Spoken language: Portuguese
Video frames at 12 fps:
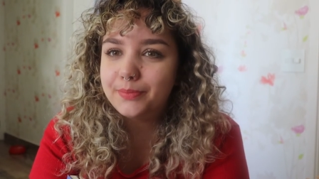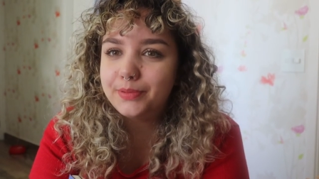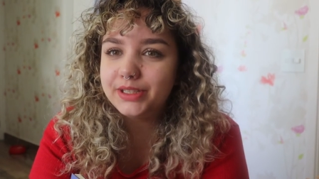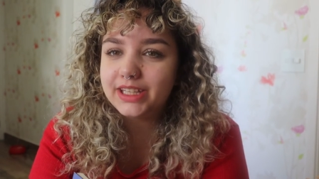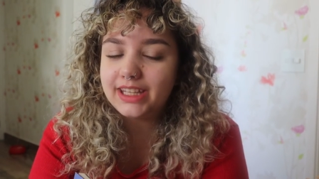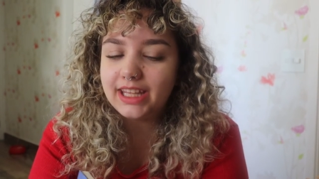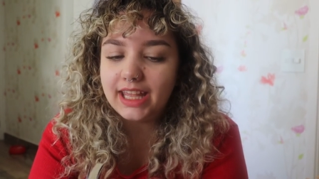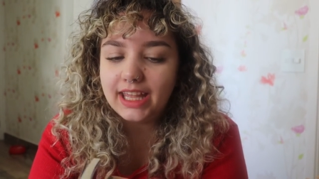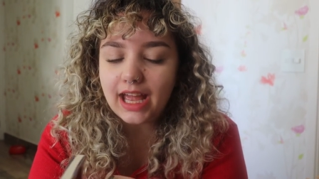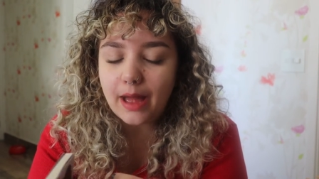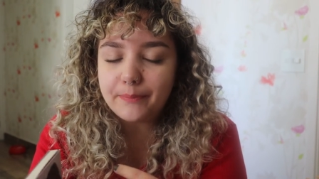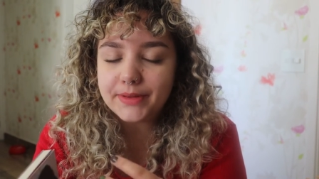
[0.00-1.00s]

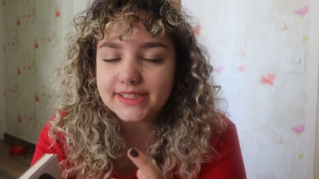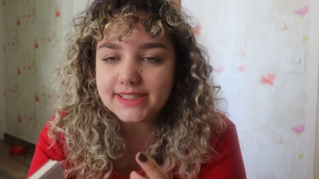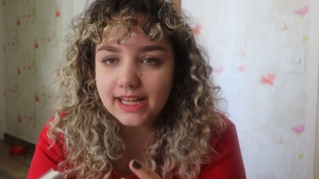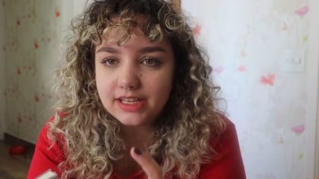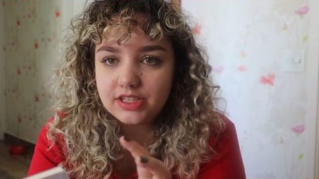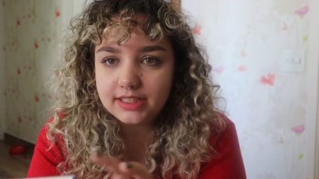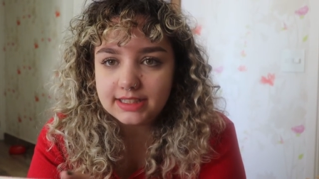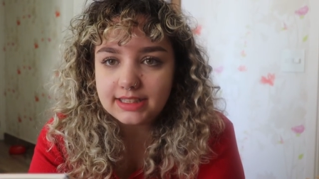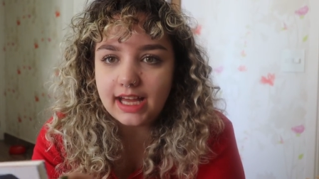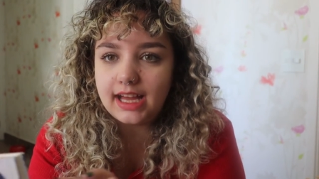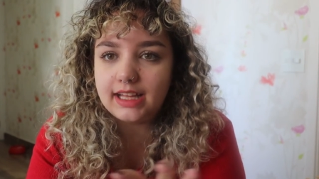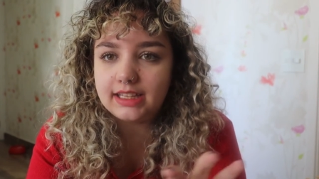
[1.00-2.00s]
porque apesar de ele
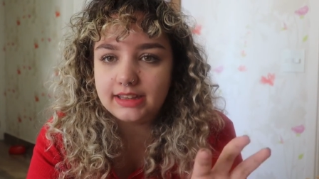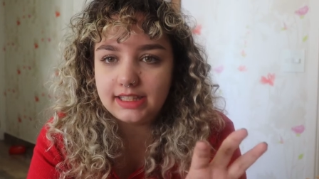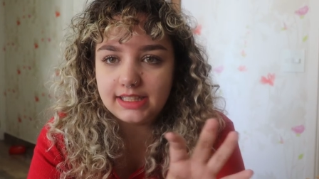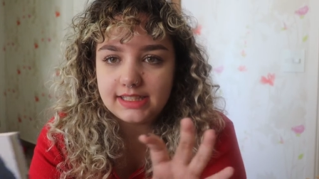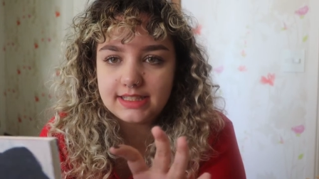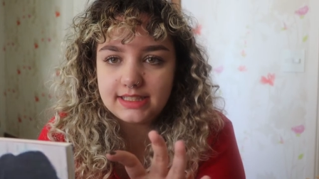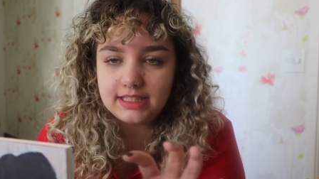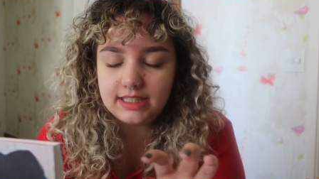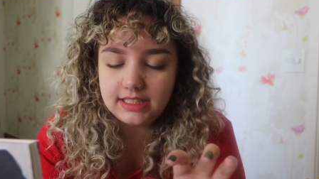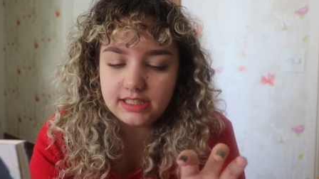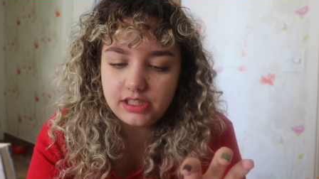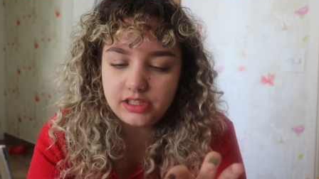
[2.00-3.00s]
estar tá
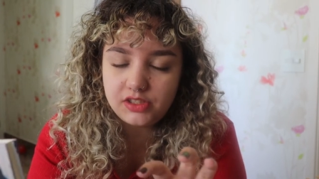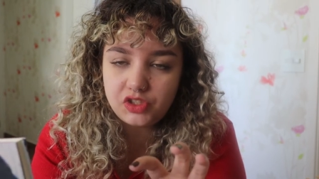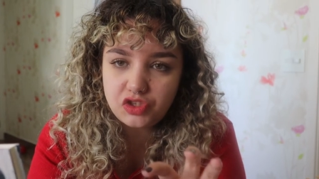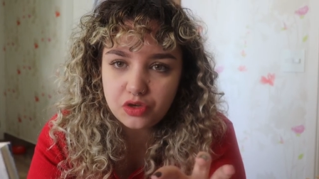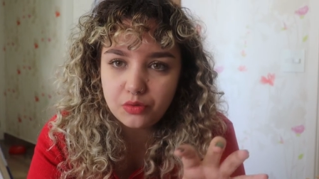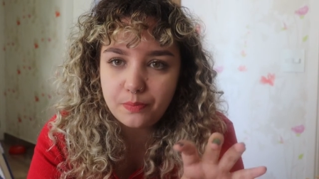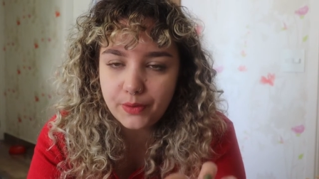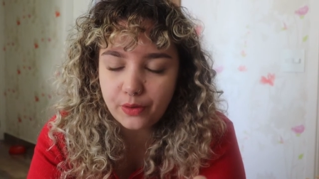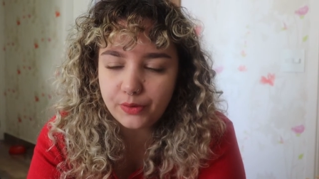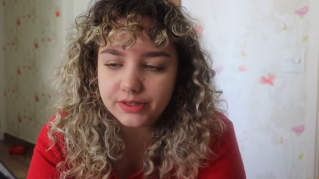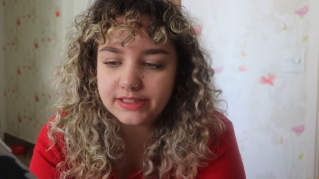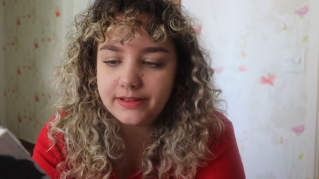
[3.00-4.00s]
nesse estilo
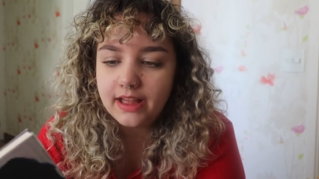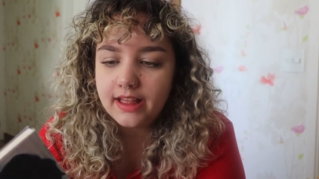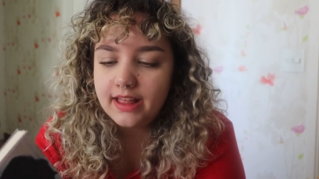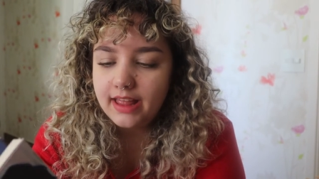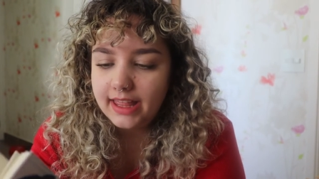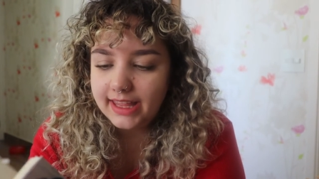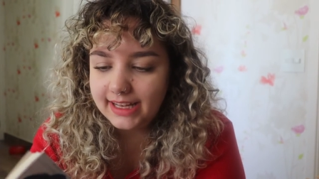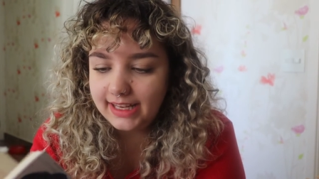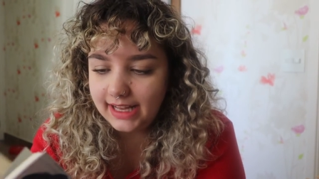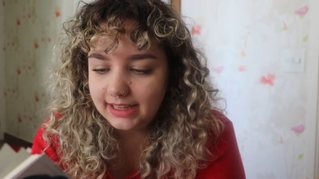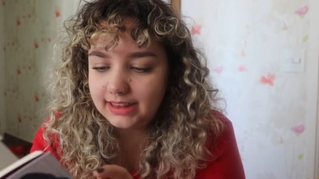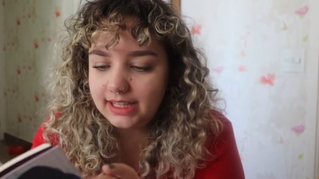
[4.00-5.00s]
prosa,
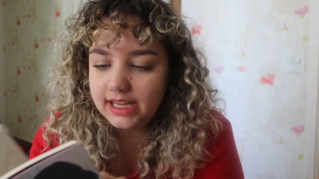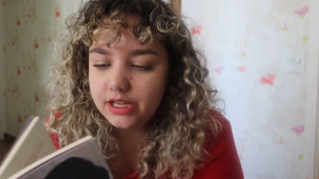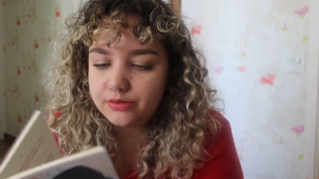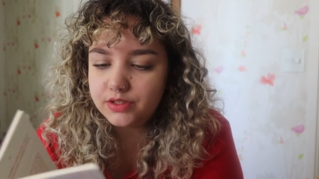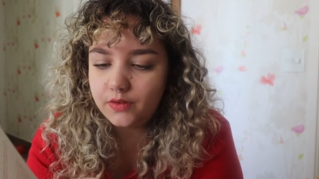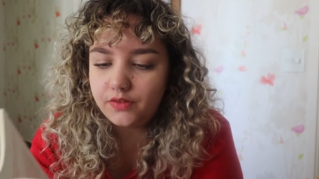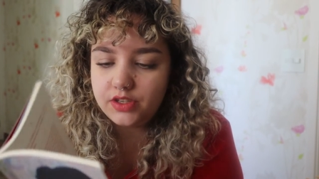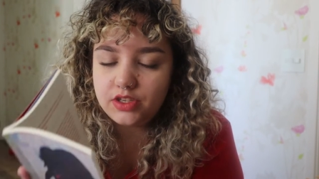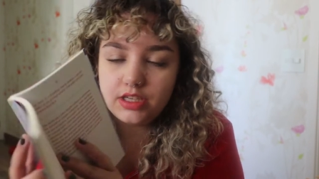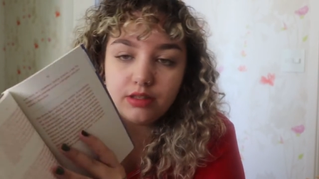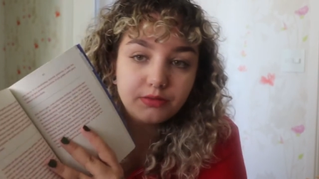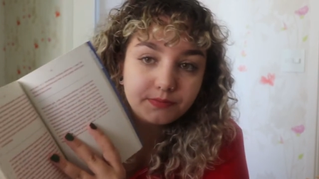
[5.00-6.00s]
ele é inteiro
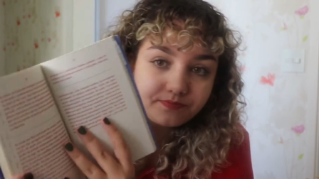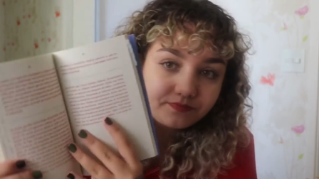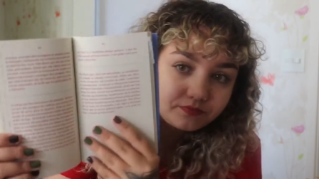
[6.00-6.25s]
dividido